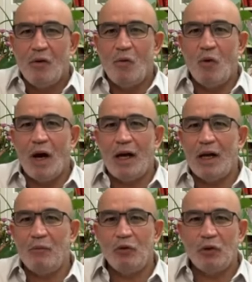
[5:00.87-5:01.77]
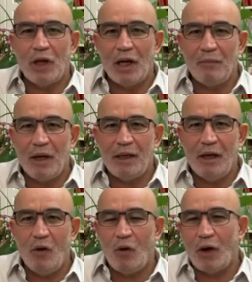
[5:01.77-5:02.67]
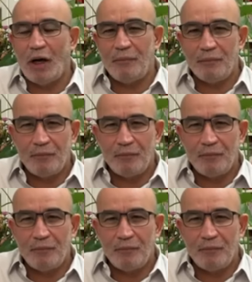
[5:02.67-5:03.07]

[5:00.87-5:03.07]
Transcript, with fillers: وعلى مدن ألمانية أخرى